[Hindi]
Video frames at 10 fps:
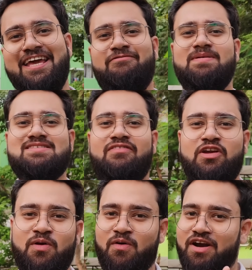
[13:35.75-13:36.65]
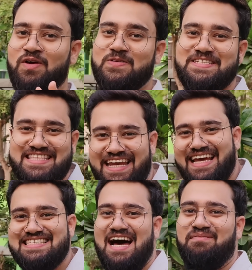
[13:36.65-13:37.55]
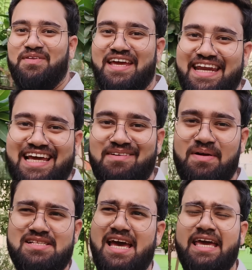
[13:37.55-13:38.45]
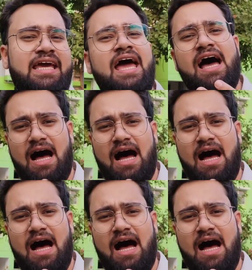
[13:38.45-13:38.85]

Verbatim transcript: थर्टी एफ की वीडियो रिकॉर्डिंग कुछ इस तरीके से आपको देखने के लिए मिल जाएगी